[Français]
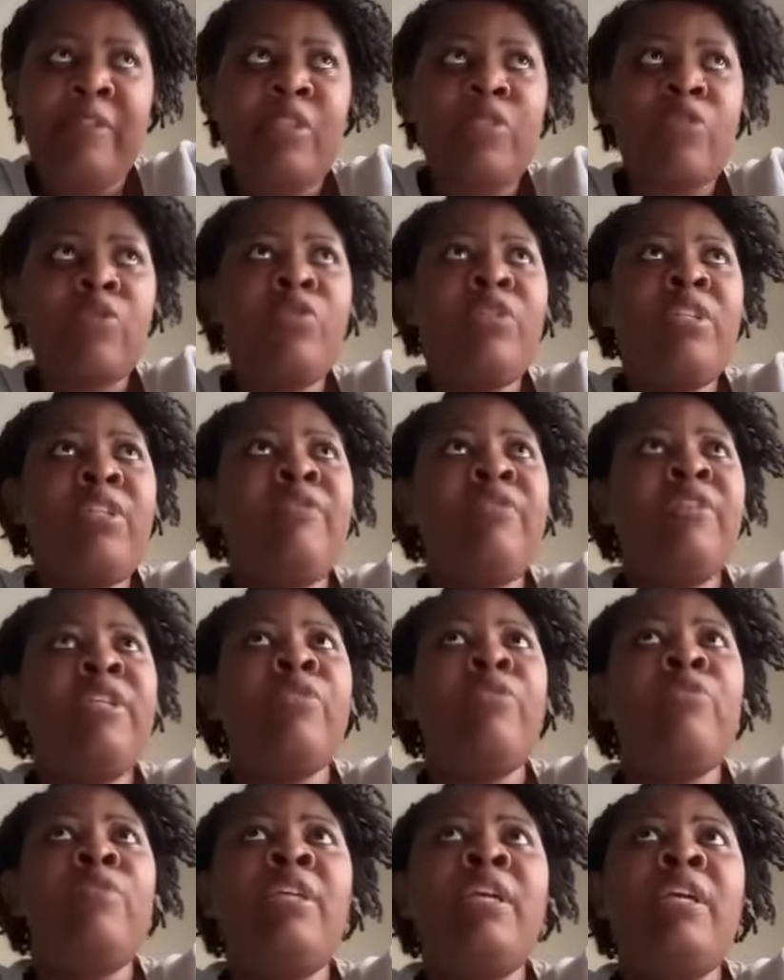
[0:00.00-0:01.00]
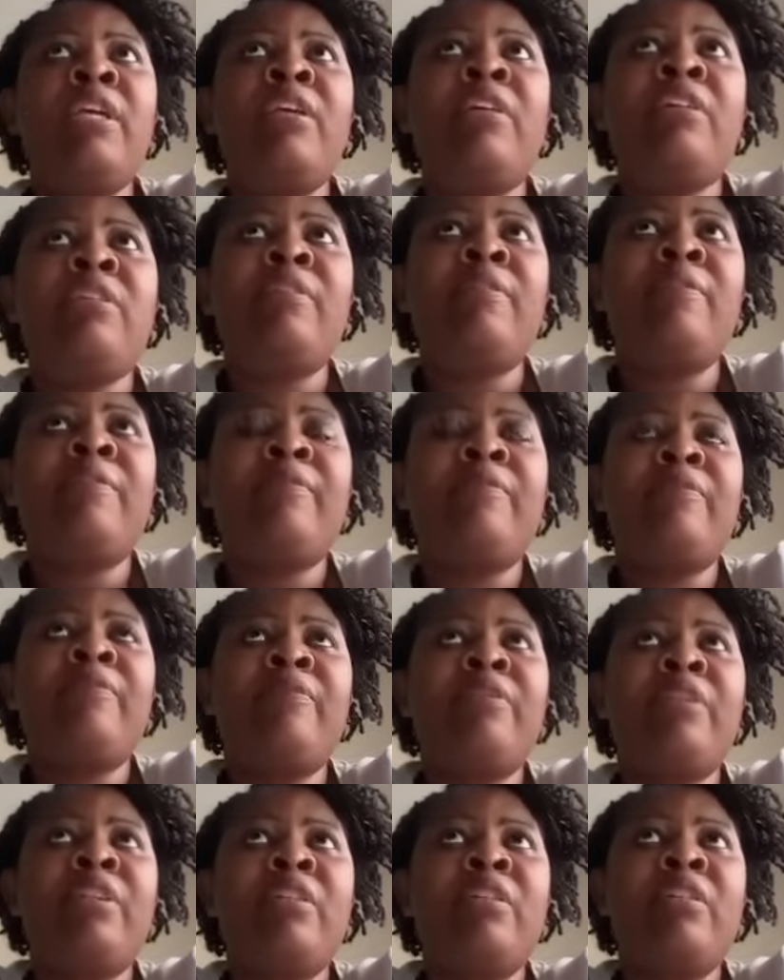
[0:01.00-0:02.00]
Ce que j'ai vécu hier,
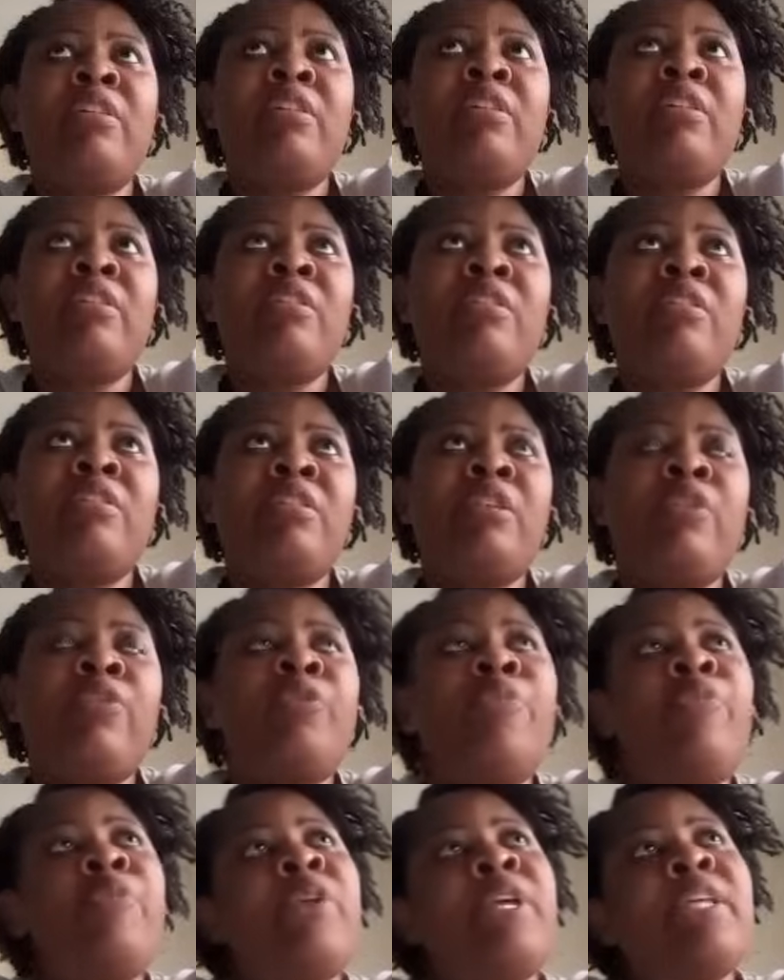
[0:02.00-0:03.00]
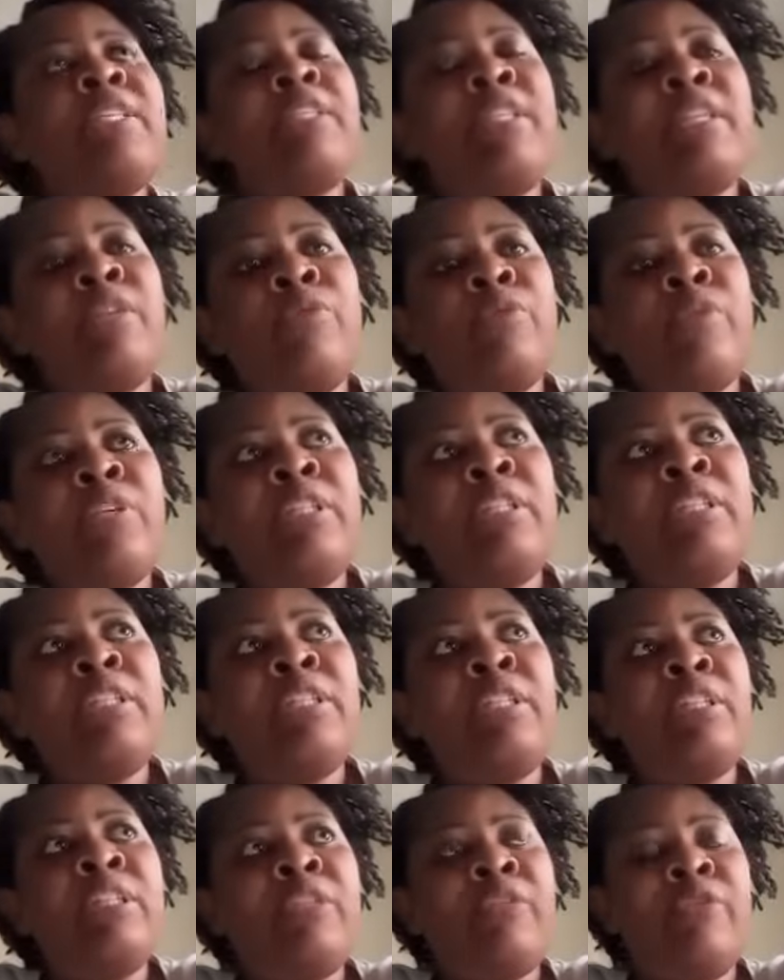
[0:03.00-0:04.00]
c'est que pour la
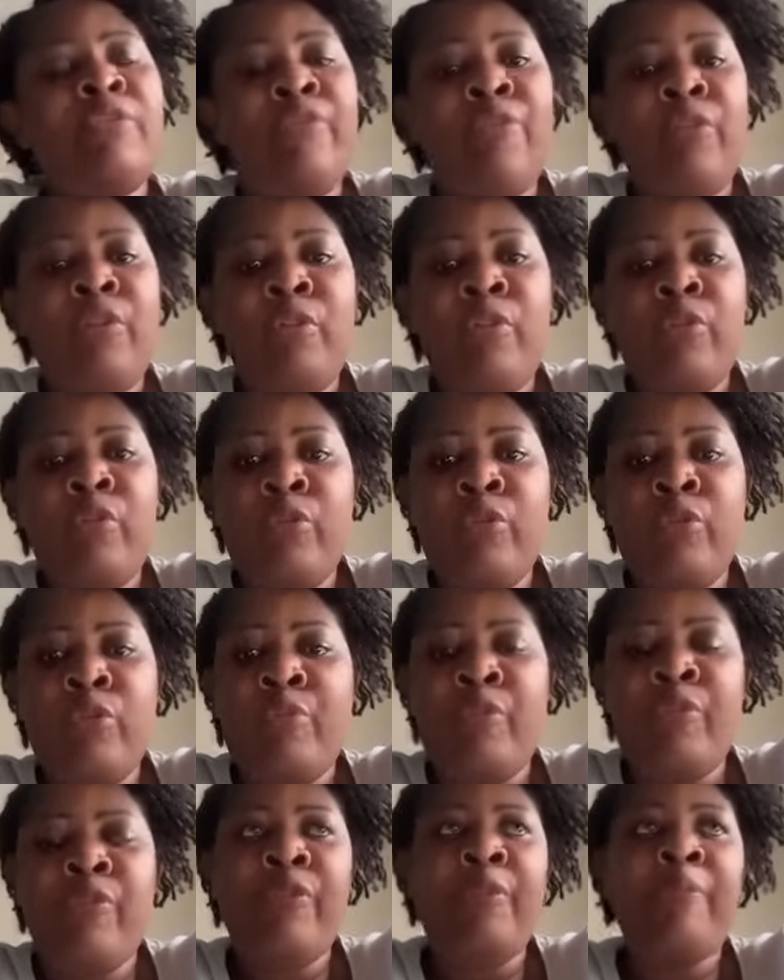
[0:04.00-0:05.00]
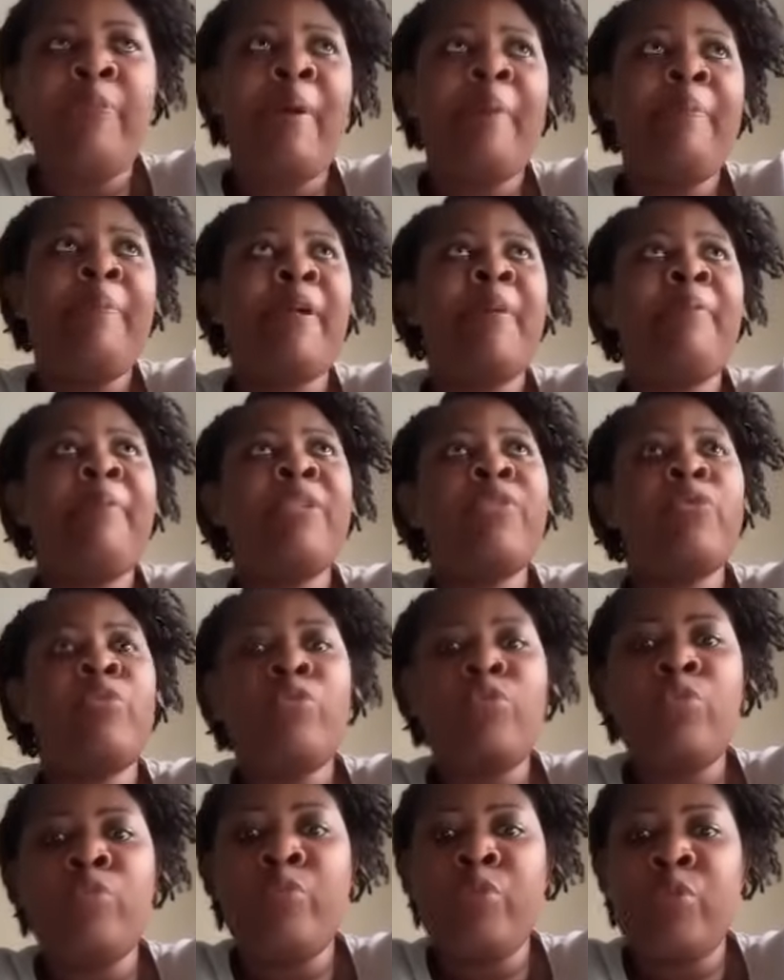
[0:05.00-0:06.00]
sécurité des enfants, on ne pouvait pas permettre que
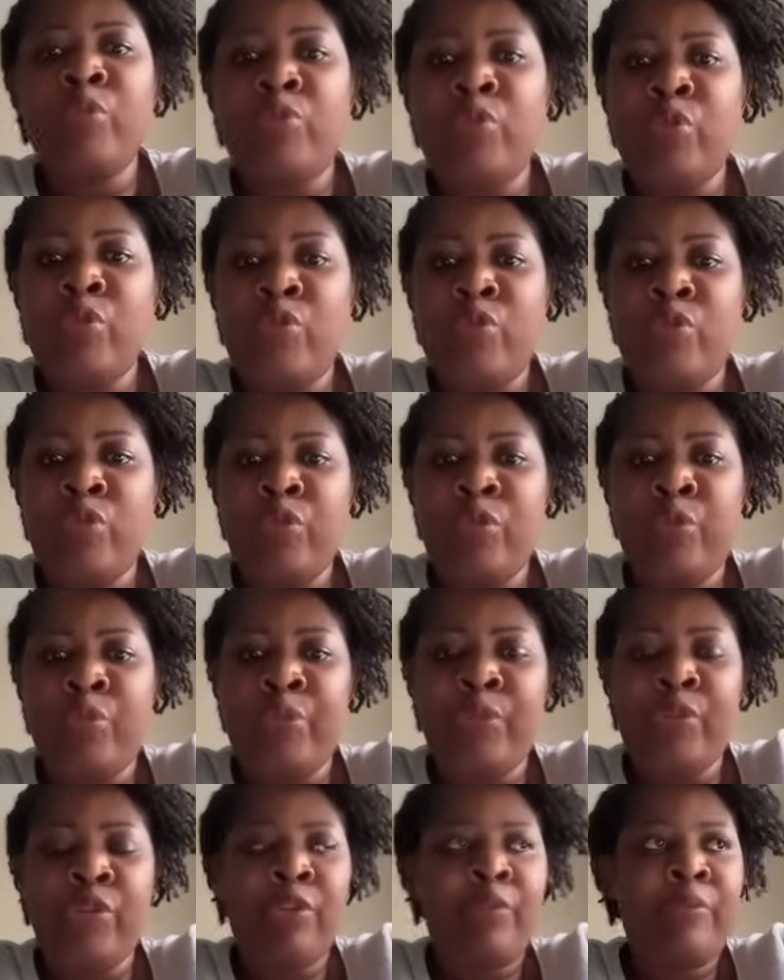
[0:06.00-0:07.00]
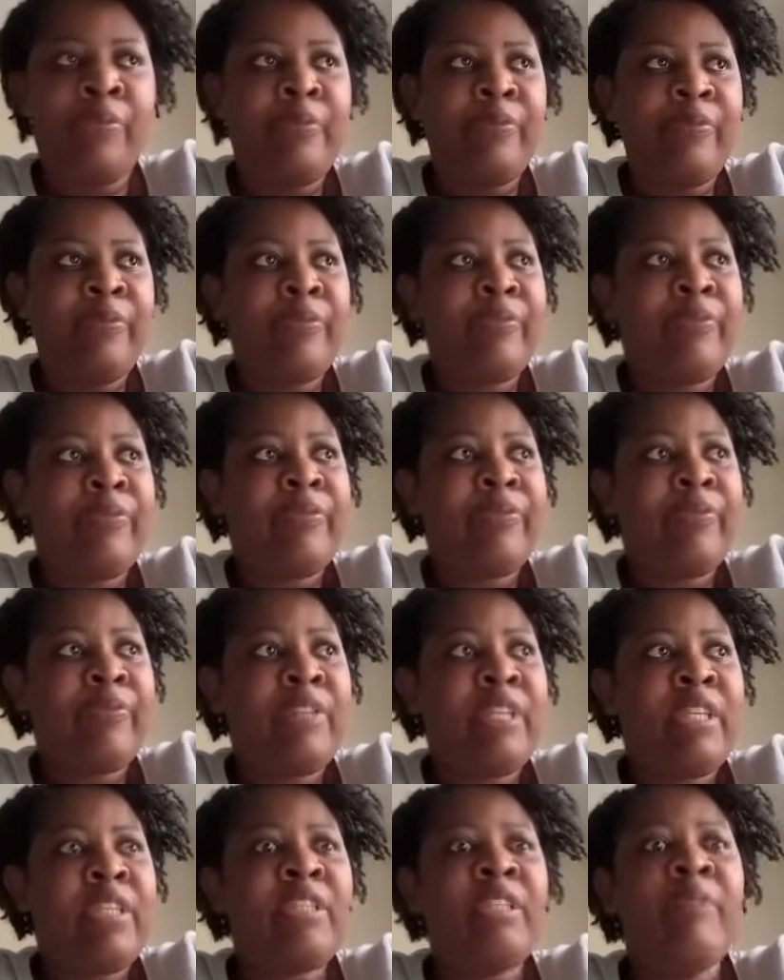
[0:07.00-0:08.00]
tout le monde monte sur le podium.
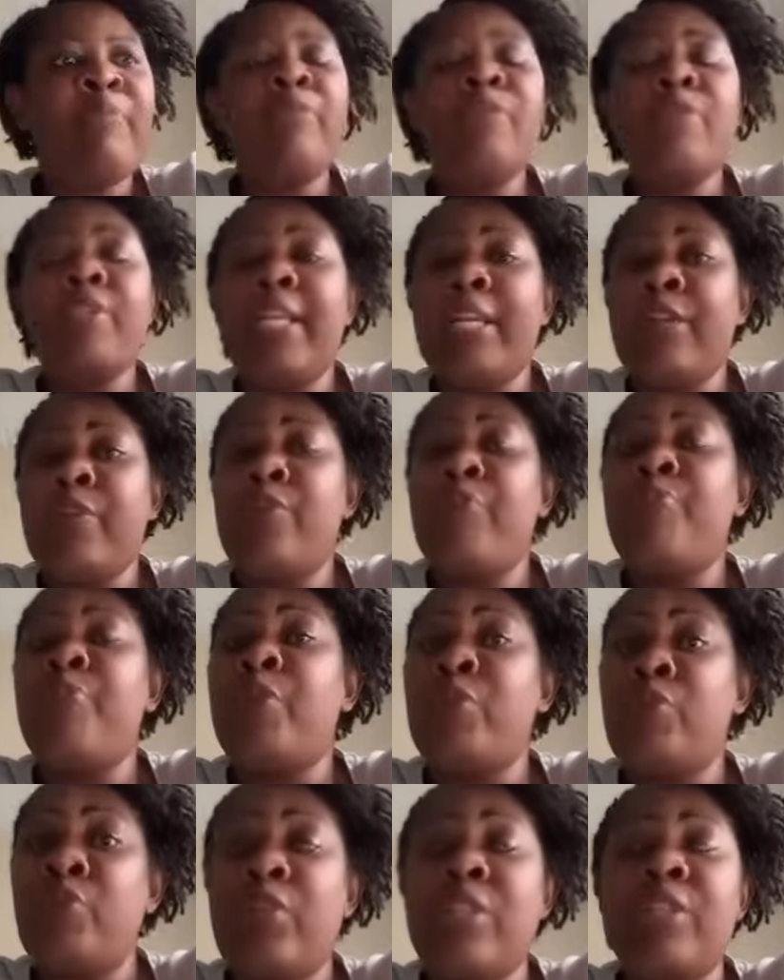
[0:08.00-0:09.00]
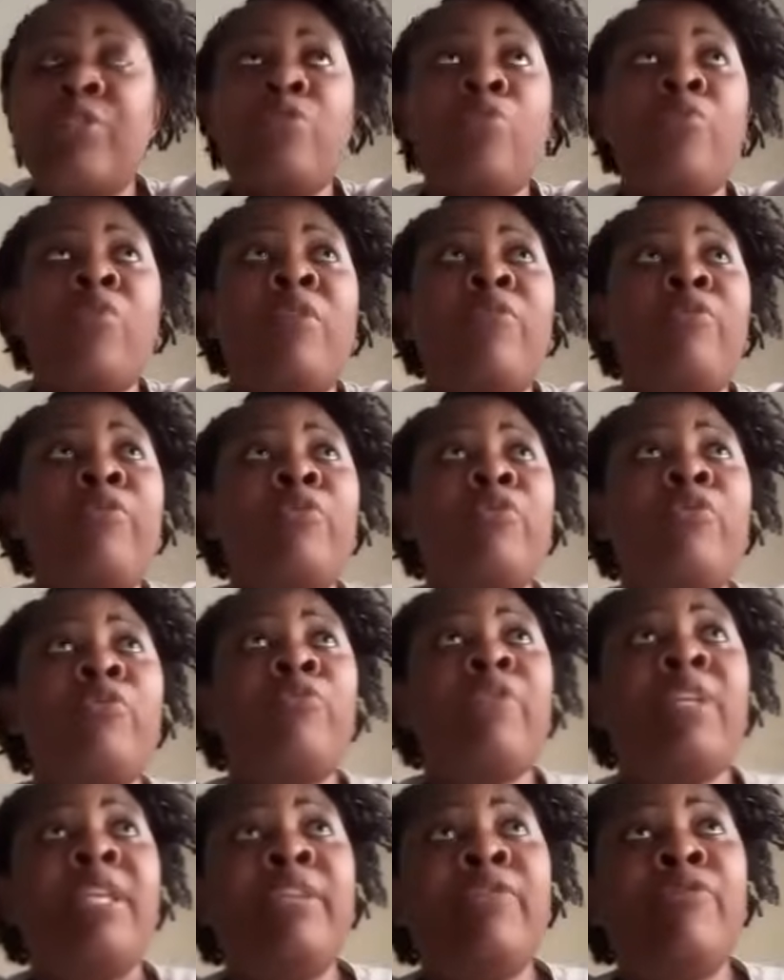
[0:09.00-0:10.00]
Et c'est pour cela que pour ceux qui sont à Ozo,
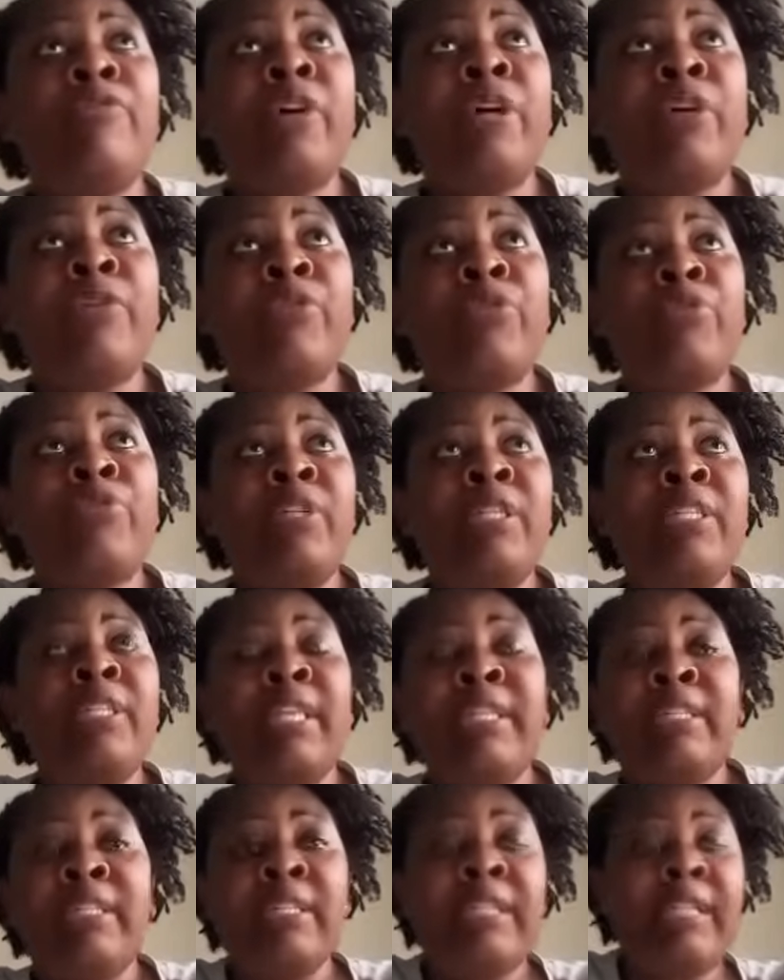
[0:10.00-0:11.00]
vous allez voir que sur les